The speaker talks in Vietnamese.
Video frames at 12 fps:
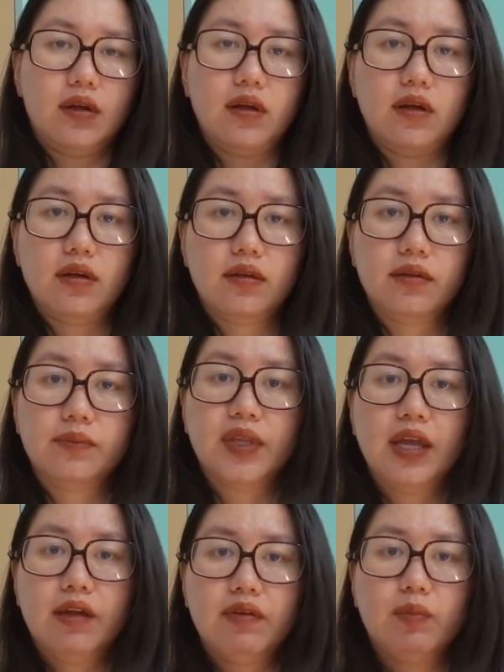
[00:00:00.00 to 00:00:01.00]
à,
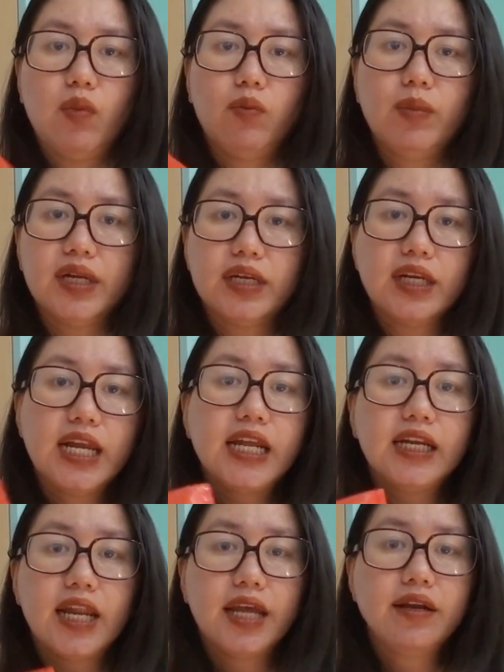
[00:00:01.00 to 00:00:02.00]
và một bịch
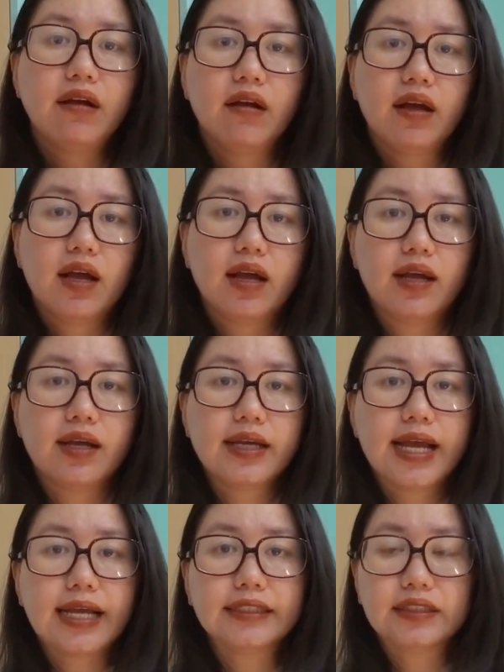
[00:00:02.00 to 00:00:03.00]
riêng để đựng à,
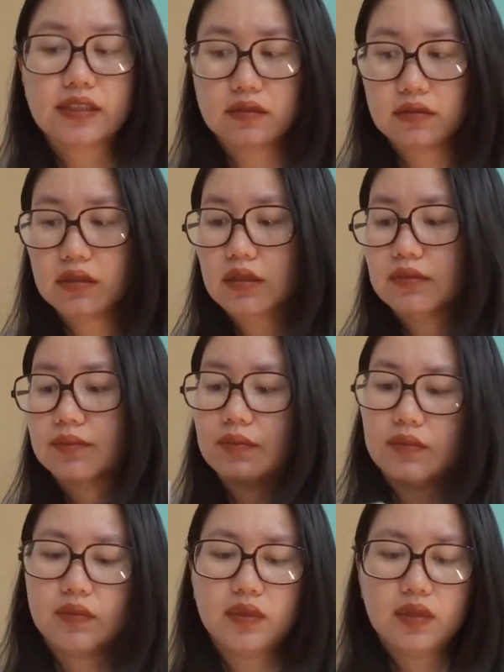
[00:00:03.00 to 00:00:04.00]
khăn sữa
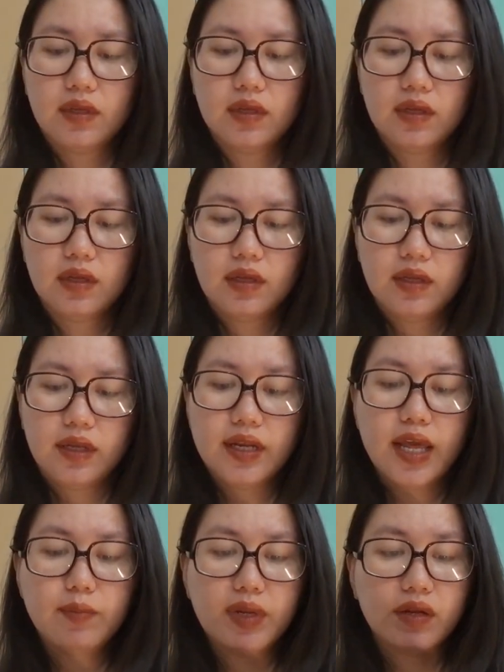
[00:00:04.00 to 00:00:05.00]
thì ở
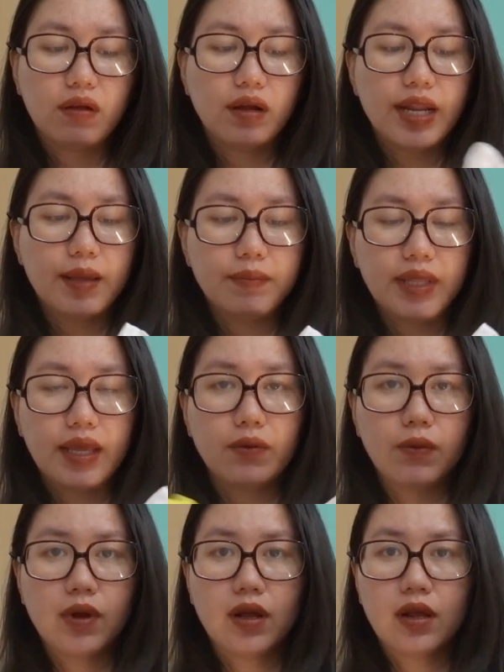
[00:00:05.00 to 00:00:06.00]
đây mình có đem
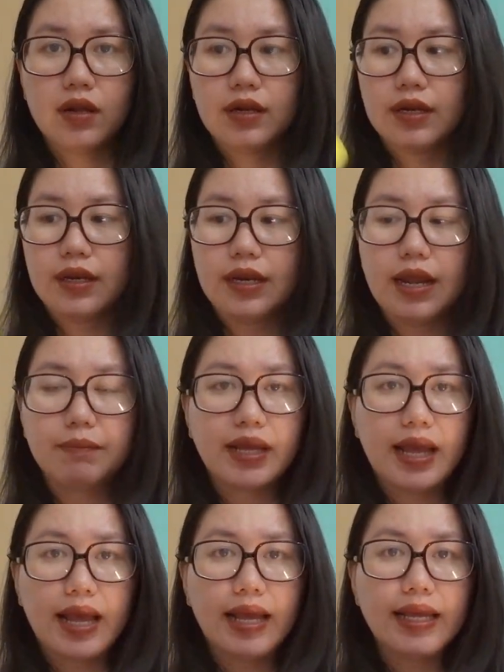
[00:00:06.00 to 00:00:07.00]
theo à, 5
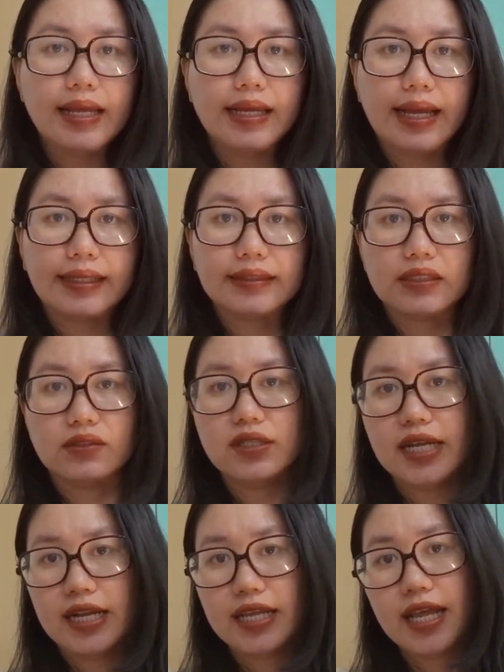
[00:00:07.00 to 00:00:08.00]
cái khăn sữa
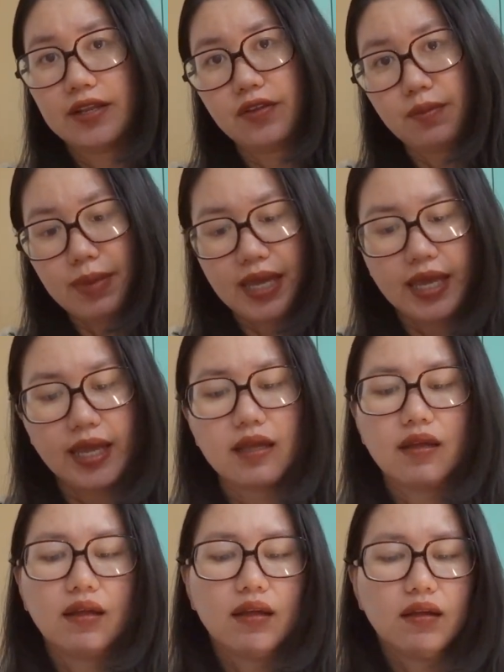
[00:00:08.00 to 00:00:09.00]
này để dành cho bé
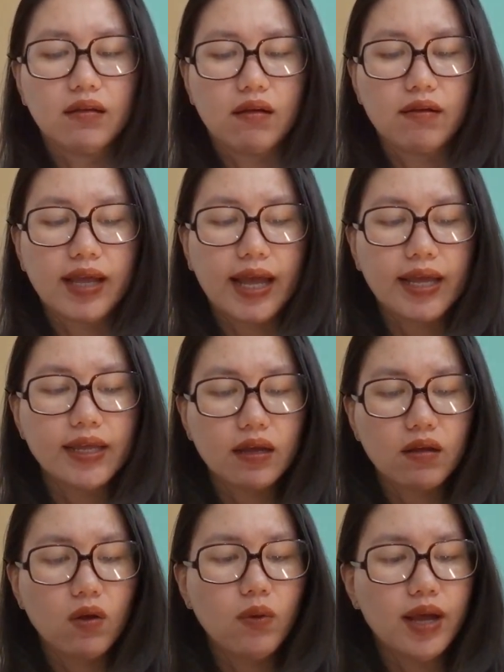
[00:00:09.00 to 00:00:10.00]
còn cái
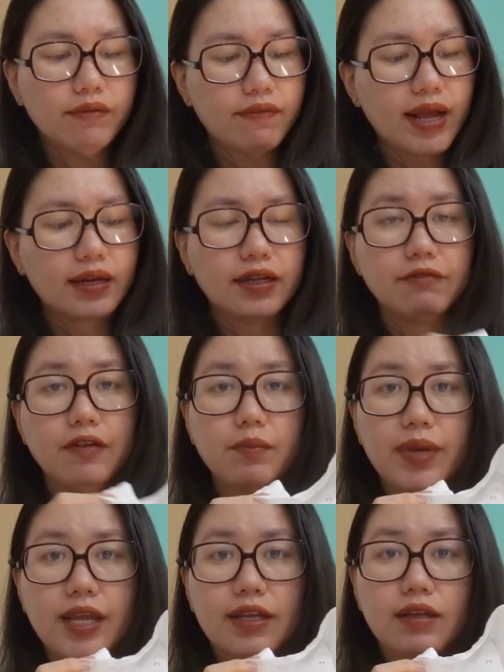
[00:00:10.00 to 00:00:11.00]
có hoa văn để
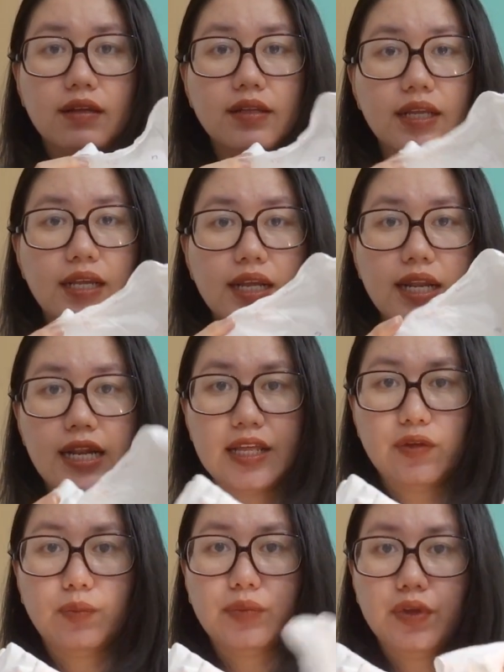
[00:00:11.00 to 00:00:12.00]
phân biệt thì cái này là
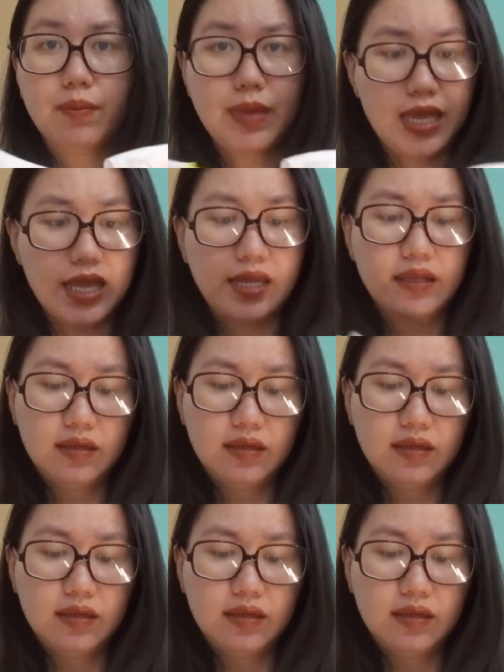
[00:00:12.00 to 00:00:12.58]
dùng cho mẹ